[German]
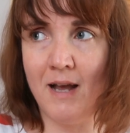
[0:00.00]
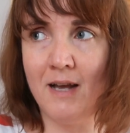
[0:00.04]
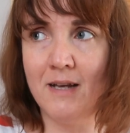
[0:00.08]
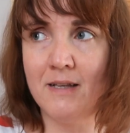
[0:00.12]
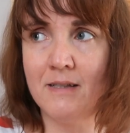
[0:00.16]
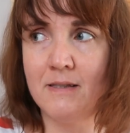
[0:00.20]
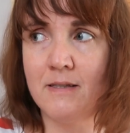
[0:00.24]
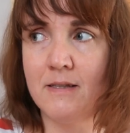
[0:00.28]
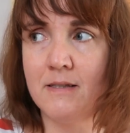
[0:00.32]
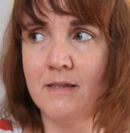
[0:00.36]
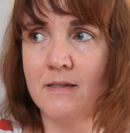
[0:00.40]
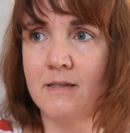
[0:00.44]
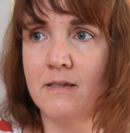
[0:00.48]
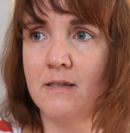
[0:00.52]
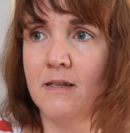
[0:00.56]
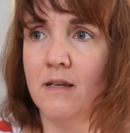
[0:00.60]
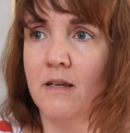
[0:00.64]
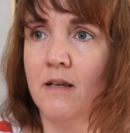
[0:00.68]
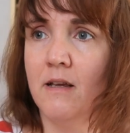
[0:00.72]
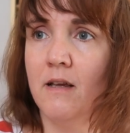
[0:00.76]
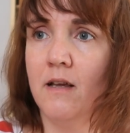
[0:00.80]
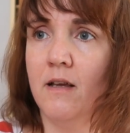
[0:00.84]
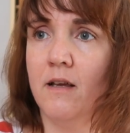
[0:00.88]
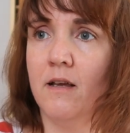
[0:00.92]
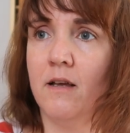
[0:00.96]
Ja, es ist
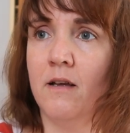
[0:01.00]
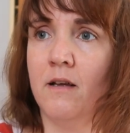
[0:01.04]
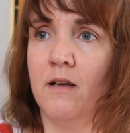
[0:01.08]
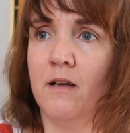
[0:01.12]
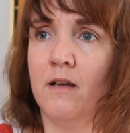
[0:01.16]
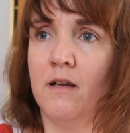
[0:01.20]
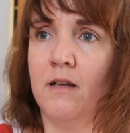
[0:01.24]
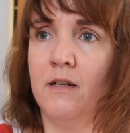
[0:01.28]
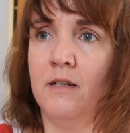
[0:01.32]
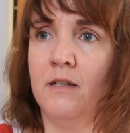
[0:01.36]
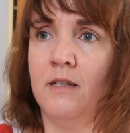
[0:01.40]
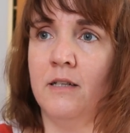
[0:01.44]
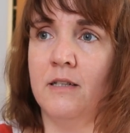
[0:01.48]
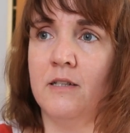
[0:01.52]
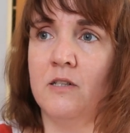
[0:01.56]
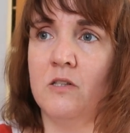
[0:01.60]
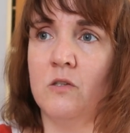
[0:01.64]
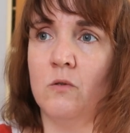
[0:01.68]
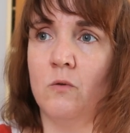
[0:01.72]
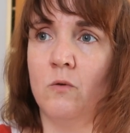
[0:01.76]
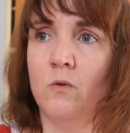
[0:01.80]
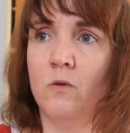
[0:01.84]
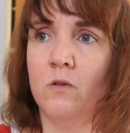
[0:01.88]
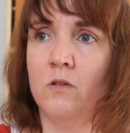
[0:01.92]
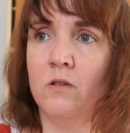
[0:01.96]
äh,
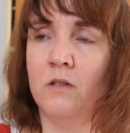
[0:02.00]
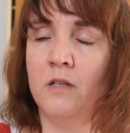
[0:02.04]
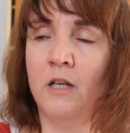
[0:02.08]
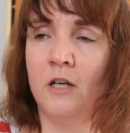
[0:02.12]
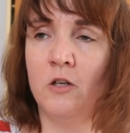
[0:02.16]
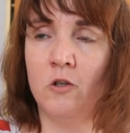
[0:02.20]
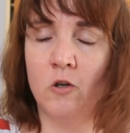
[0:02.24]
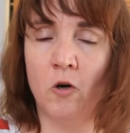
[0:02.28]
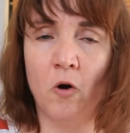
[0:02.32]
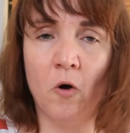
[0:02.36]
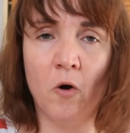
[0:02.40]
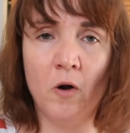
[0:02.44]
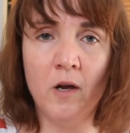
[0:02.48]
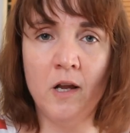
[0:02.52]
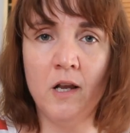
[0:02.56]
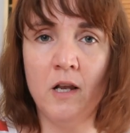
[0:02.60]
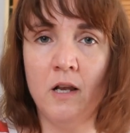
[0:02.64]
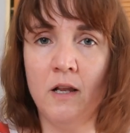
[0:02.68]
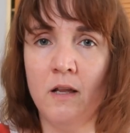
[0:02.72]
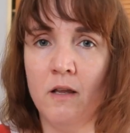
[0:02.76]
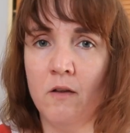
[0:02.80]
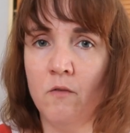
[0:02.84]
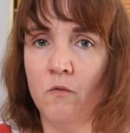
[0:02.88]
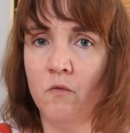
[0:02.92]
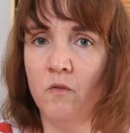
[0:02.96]
nicht so eine
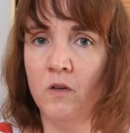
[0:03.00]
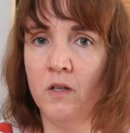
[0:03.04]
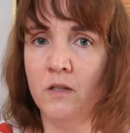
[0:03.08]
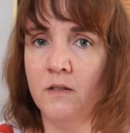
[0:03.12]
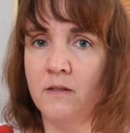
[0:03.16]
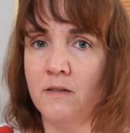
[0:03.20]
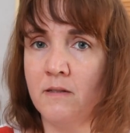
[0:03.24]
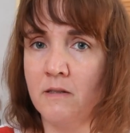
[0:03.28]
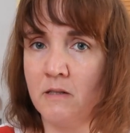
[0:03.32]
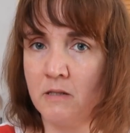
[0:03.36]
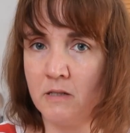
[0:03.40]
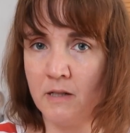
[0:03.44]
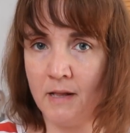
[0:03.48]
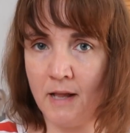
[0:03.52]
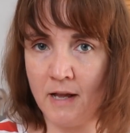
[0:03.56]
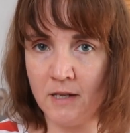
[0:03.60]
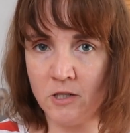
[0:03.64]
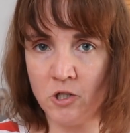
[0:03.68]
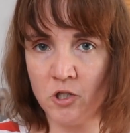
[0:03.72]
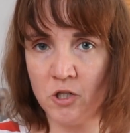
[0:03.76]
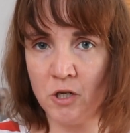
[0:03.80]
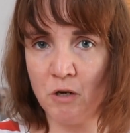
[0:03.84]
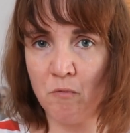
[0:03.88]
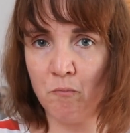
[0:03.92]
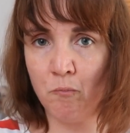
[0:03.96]
Keule wie dieses
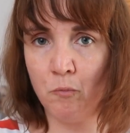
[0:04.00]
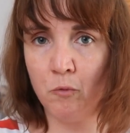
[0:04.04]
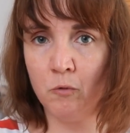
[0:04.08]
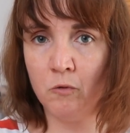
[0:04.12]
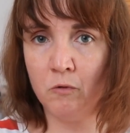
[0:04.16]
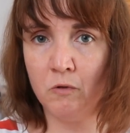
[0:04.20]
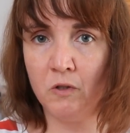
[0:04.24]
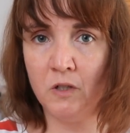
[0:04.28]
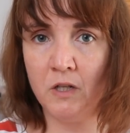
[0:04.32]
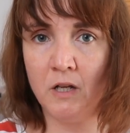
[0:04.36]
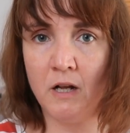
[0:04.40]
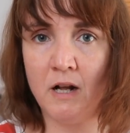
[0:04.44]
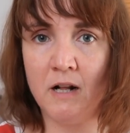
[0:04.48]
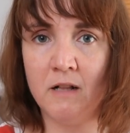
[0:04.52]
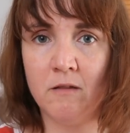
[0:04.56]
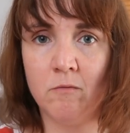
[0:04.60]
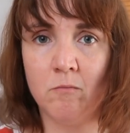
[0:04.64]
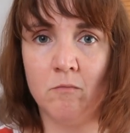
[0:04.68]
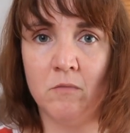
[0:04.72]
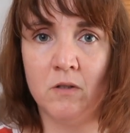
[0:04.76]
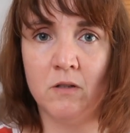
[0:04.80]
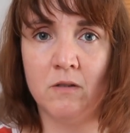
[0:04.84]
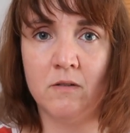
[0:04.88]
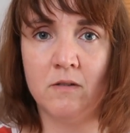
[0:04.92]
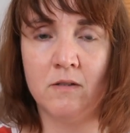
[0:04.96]
Lash-Shampoo, die
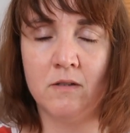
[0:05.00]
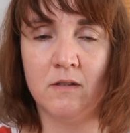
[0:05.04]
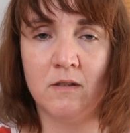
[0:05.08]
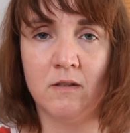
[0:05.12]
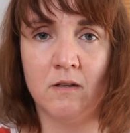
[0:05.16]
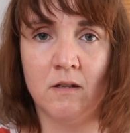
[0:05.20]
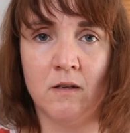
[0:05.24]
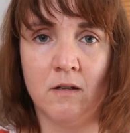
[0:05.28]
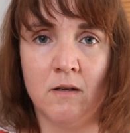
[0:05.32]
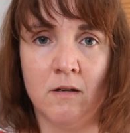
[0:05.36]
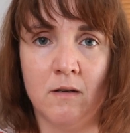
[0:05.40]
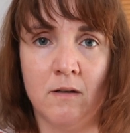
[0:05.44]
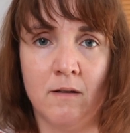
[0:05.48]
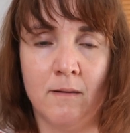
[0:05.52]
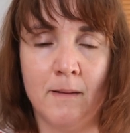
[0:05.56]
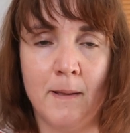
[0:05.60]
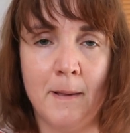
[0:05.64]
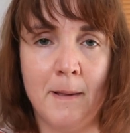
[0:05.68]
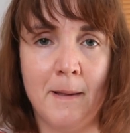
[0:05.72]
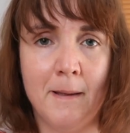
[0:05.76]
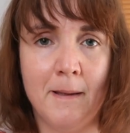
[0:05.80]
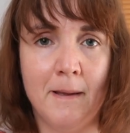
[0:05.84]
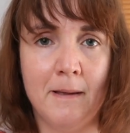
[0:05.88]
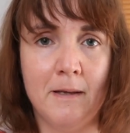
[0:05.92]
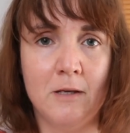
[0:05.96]
halt mit äh,
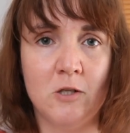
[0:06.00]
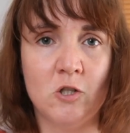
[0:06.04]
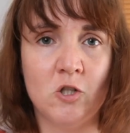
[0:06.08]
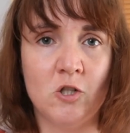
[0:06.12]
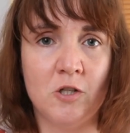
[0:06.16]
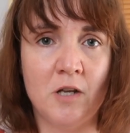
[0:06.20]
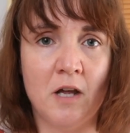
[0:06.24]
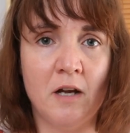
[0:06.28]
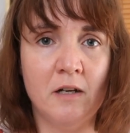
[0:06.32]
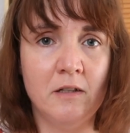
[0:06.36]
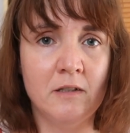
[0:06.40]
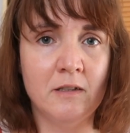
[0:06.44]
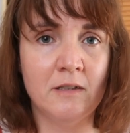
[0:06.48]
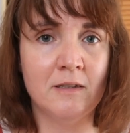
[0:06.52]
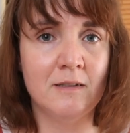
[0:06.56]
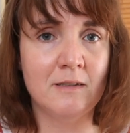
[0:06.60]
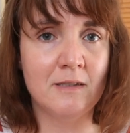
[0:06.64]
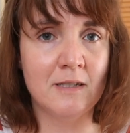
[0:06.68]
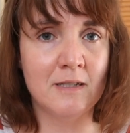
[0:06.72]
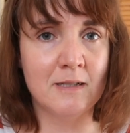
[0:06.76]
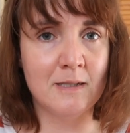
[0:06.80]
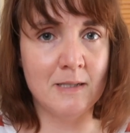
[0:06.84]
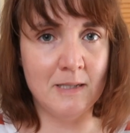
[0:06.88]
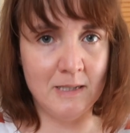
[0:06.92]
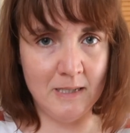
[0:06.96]
stärkeren
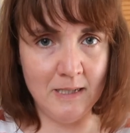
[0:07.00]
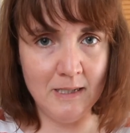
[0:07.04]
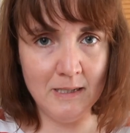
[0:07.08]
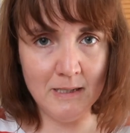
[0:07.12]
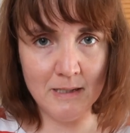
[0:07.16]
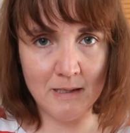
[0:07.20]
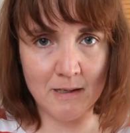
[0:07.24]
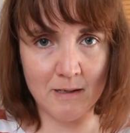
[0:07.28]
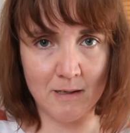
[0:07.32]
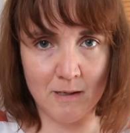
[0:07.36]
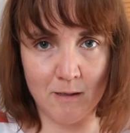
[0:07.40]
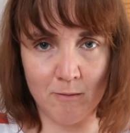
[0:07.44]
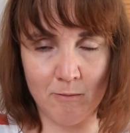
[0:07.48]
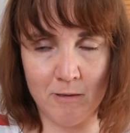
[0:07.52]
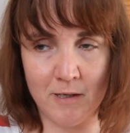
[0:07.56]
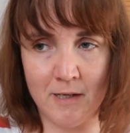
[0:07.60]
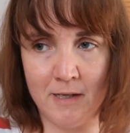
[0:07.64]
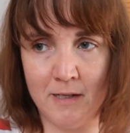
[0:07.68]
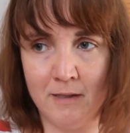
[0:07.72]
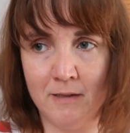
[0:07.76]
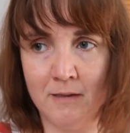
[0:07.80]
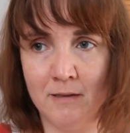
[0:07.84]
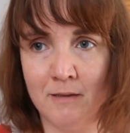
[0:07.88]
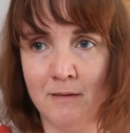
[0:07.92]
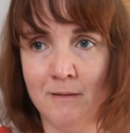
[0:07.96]
Tensiden
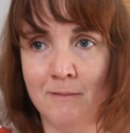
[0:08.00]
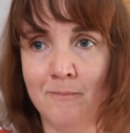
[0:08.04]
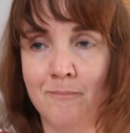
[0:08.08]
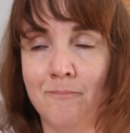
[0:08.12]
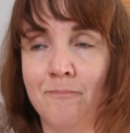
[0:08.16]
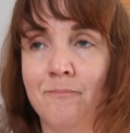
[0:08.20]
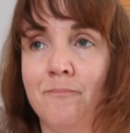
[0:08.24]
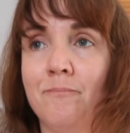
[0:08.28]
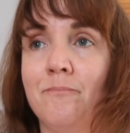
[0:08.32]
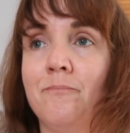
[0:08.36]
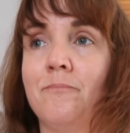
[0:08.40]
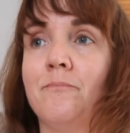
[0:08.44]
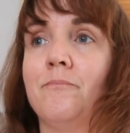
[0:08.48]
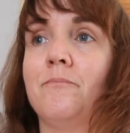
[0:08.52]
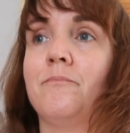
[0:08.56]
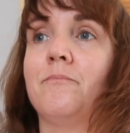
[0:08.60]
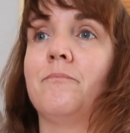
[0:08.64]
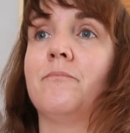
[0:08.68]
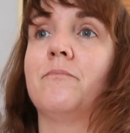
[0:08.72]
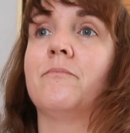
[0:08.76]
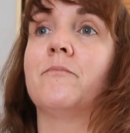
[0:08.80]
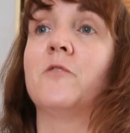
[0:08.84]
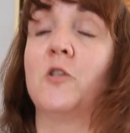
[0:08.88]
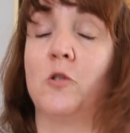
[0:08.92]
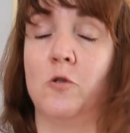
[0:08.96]
arbeiten.
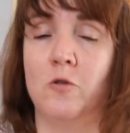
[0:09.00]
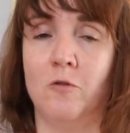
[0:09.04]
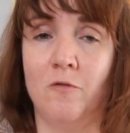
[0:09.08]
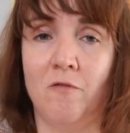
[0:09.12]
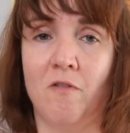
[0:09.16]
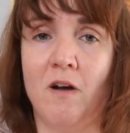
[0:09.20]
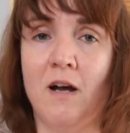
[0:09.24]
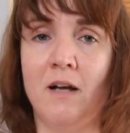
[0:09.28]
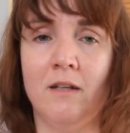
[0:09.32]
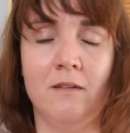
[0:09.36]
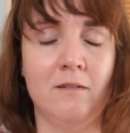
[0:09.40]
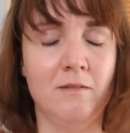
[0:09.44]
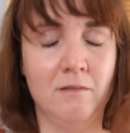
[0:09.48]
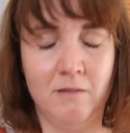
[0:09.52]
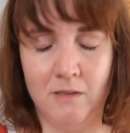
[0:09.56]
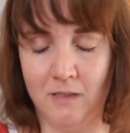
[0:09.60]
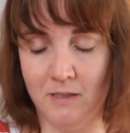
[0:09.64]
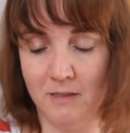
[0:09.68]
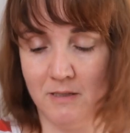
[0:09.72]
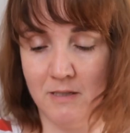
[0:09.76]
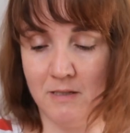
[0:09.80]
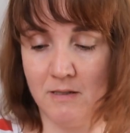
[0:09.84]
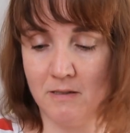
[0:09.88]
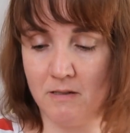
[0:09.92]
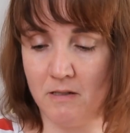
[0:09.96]
Sulfaten,
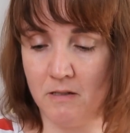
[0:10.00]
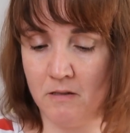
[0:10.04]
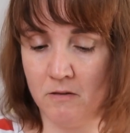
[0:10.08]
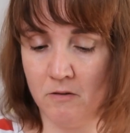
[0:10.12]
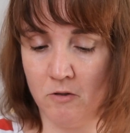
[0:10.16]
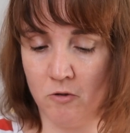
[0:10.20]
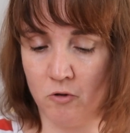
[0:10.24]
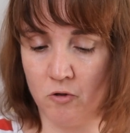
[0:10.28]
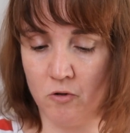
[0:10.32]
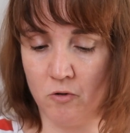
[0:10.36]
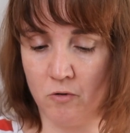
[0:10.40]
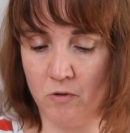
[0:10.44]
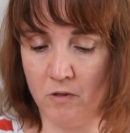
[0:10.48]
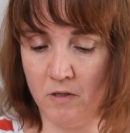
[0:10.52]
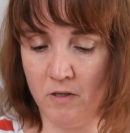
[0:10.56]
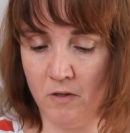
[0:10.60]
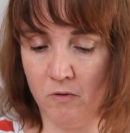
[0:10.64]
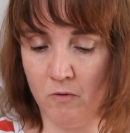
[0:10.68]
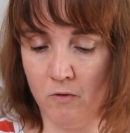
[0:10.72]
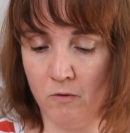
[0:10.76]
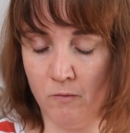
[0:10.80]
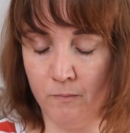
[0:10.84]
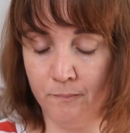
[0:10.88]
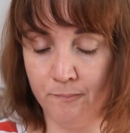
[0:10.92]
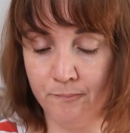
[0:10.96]
nicht Tensiden,
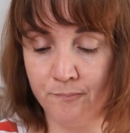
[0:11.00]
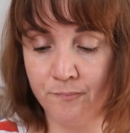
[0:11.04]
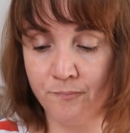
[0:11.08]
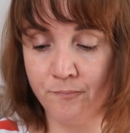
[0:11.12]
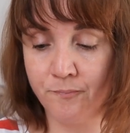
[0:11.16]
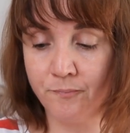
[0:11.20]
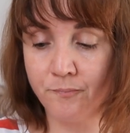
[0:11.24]
Entschuldigung.